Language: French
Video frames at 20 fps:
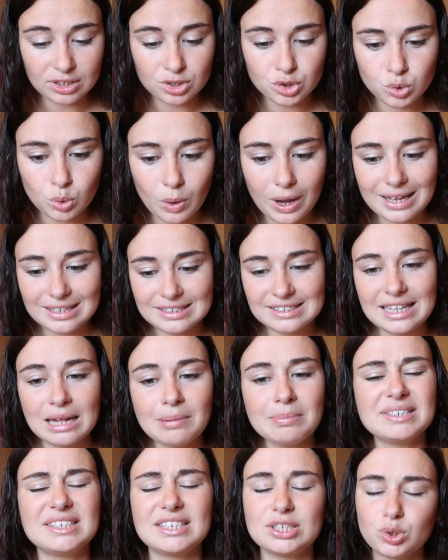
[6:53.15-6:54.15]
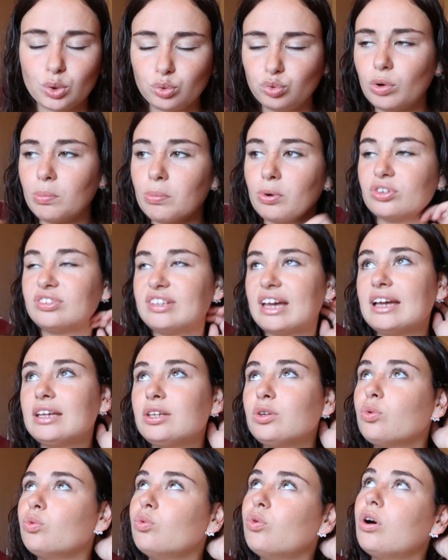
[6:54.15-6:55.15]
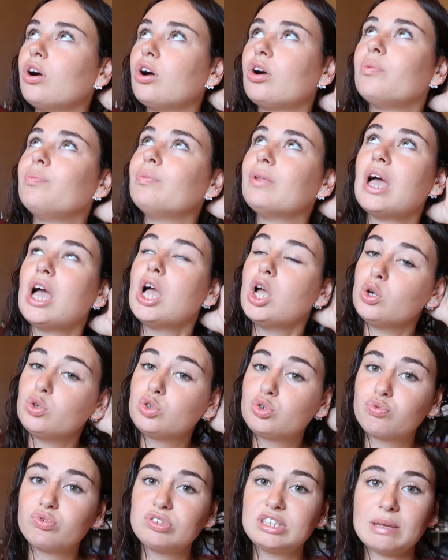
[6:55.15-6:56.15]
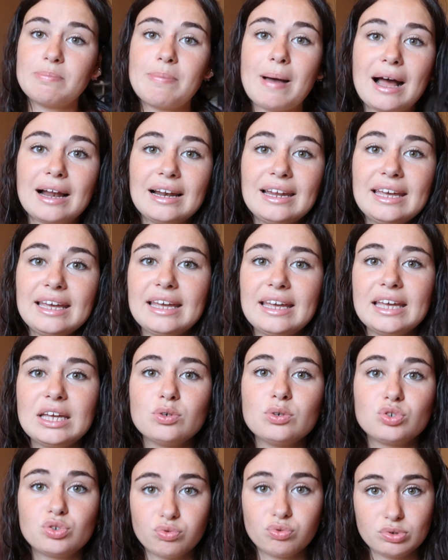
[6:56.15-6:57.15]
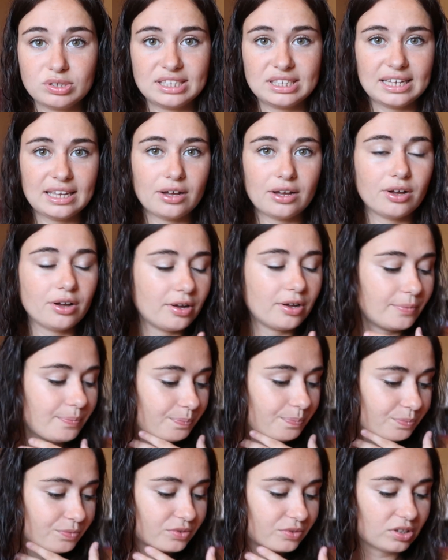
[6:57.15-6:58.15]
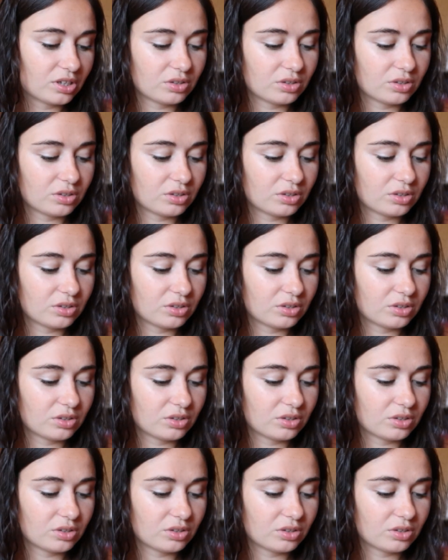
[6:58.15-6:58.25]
sur Insta mais c'est surtout en Bretagne où, euh, je vous ai parlé, où je vous ai euh,